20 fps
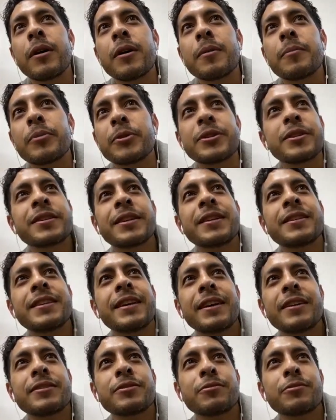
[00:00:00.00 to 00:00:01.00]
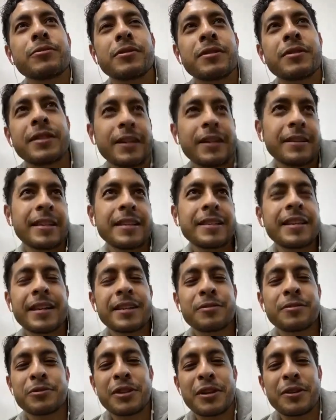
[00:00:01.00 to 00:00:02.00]
pues es que sigue se sigue
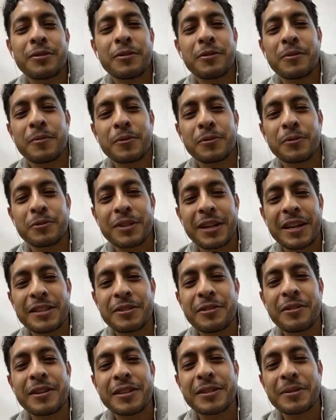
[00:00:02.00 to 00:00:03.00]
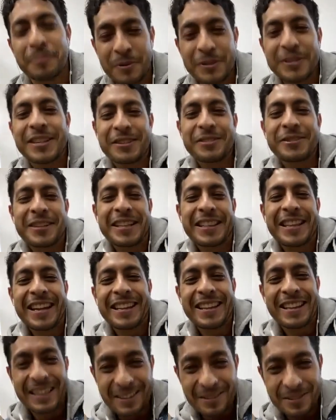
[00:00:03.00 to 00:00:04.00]
escuchando como tus canciones y pues de eso se
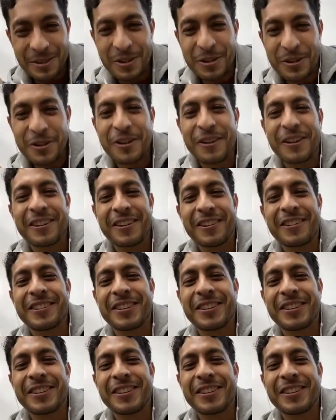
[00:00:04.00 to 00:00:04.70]
trata, soy yo, ¿no?